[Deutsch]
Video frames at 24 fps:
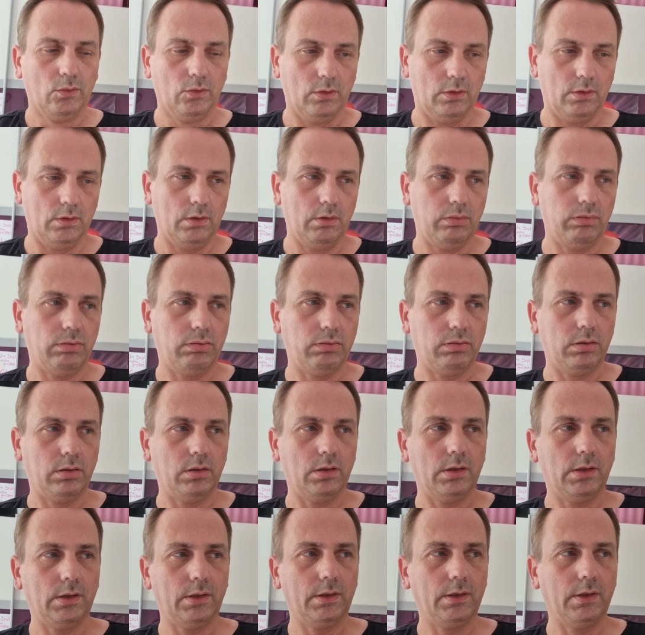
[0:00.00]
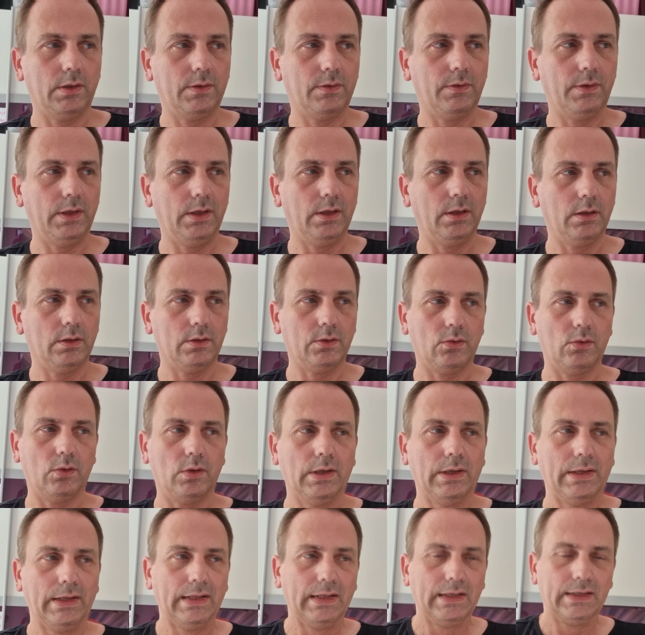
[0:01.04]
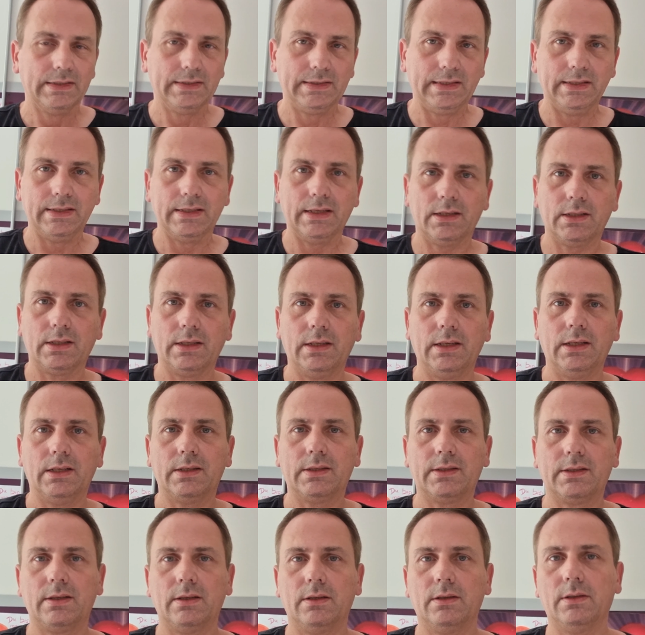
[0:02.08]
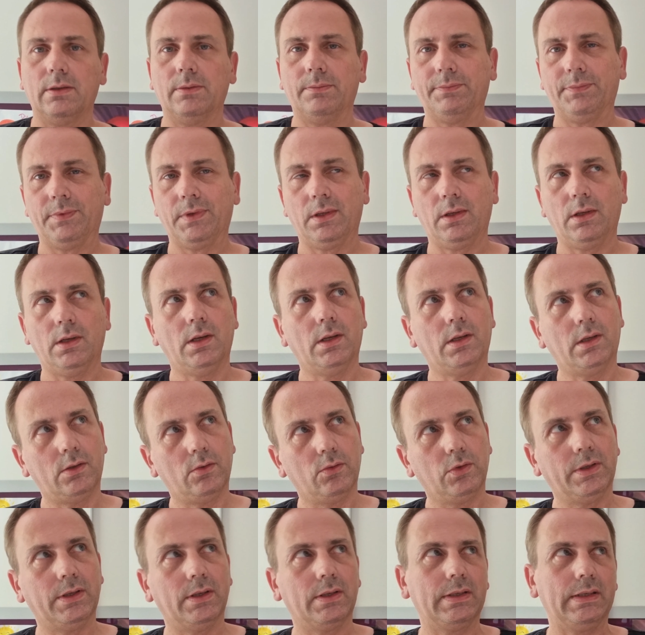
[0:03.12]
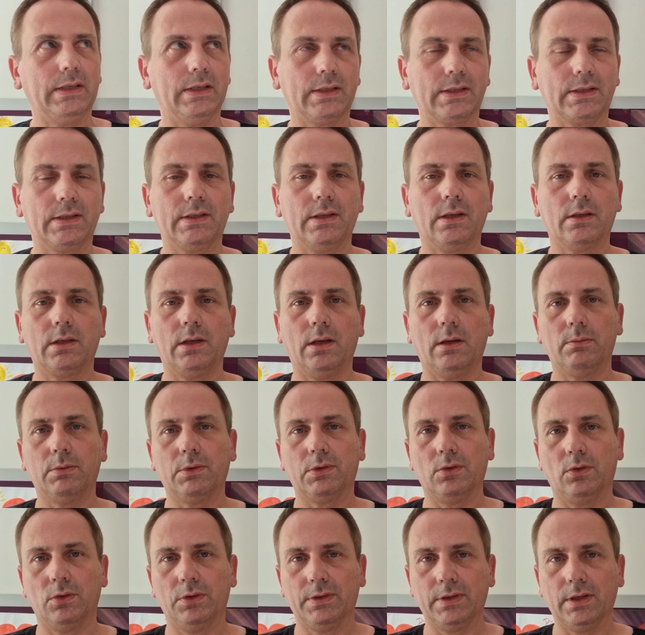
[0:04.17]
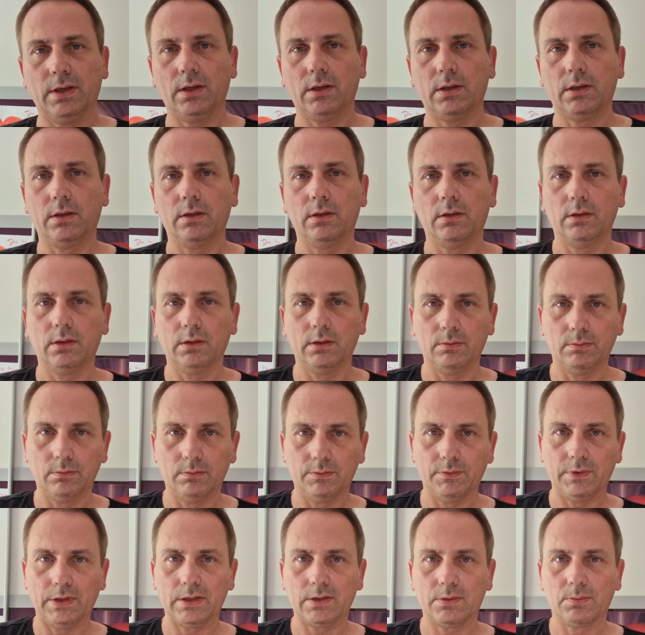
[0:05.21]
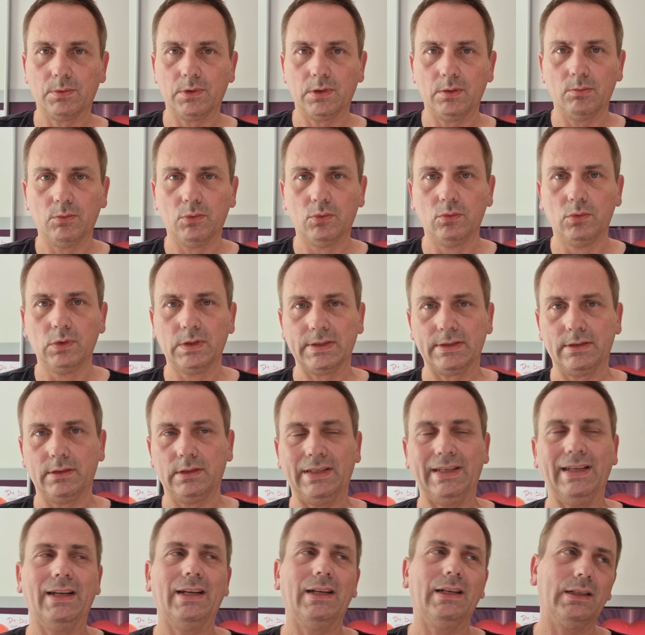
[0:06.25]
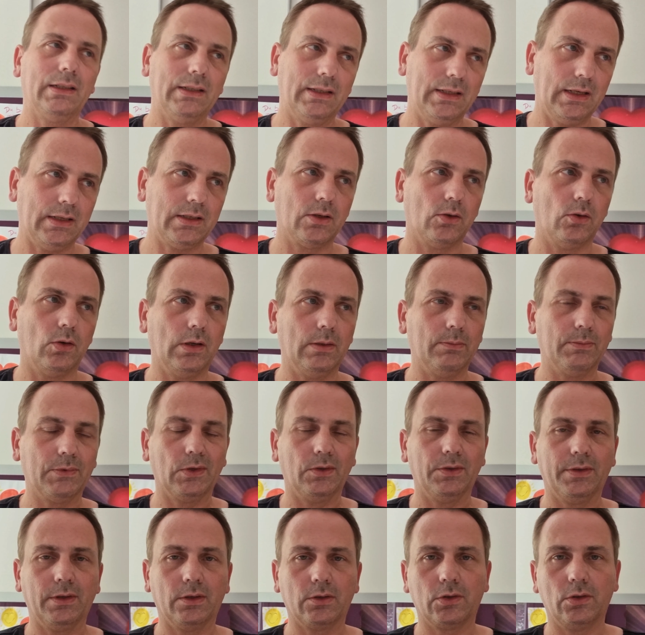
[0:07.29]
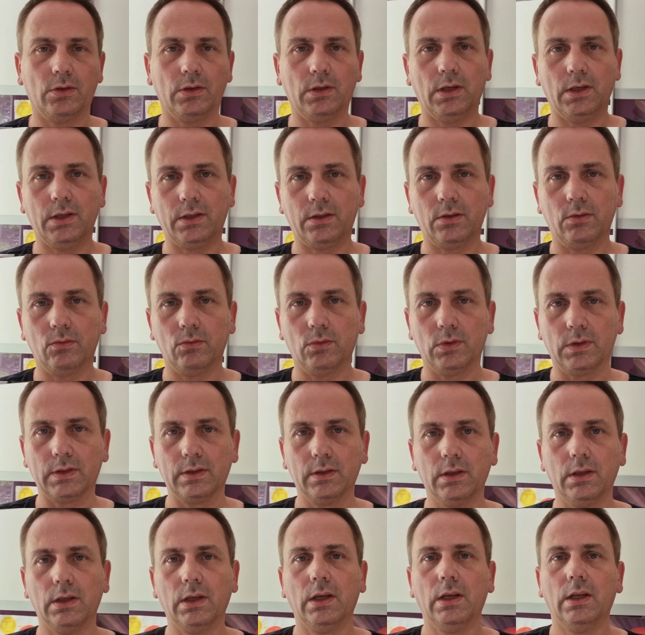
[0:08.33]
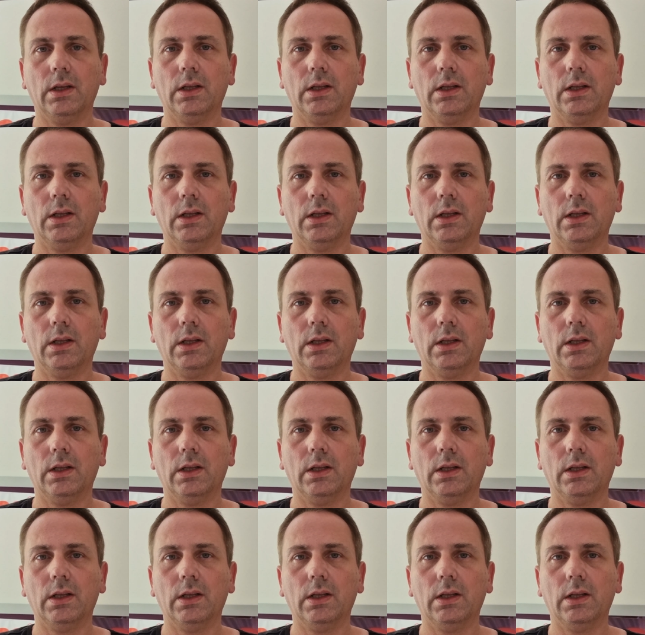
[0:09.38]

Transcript: Ja, deswegen, also sie sagte jetzt, ähm, ja, dadurch, dass ich jetzt gesagt habe, Sonntag ähm, war das mit dem Husten, ja, ich hatte auch am Sonntag schon leichten Husten,